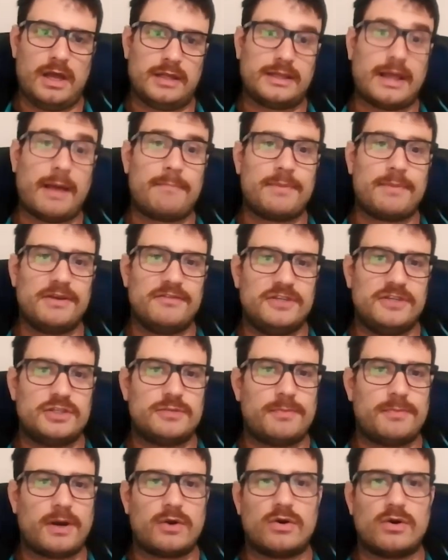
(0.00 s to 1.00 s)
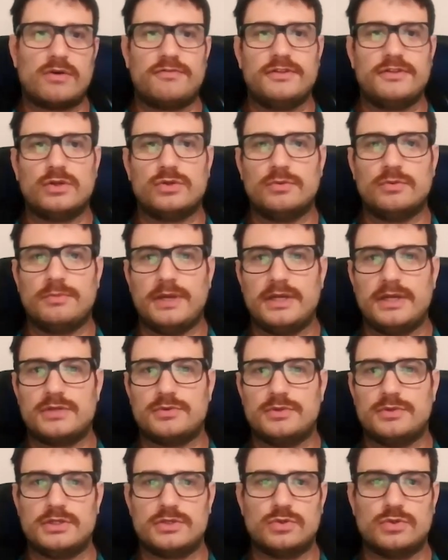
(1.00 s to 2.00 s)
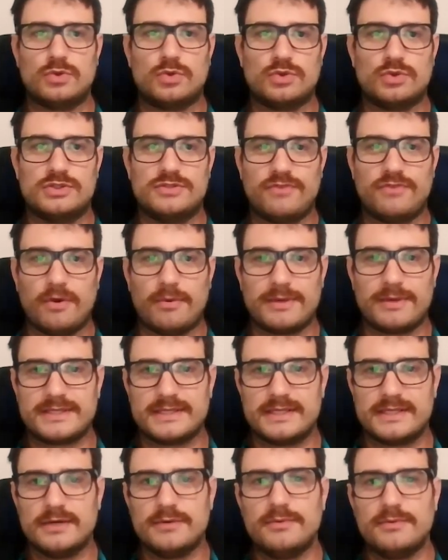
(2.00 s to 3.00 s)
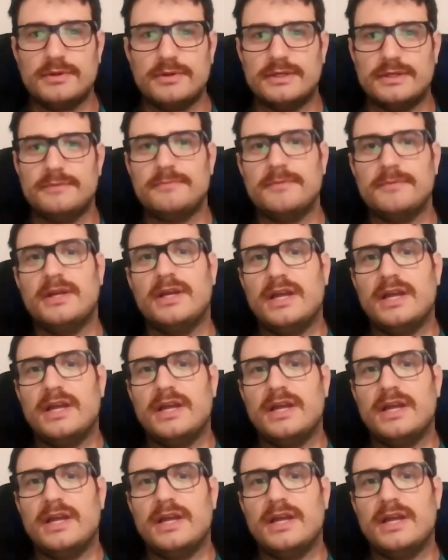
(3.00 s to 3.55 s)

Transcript: tá previsto para agora, final do mês, o início do curso de formação, né?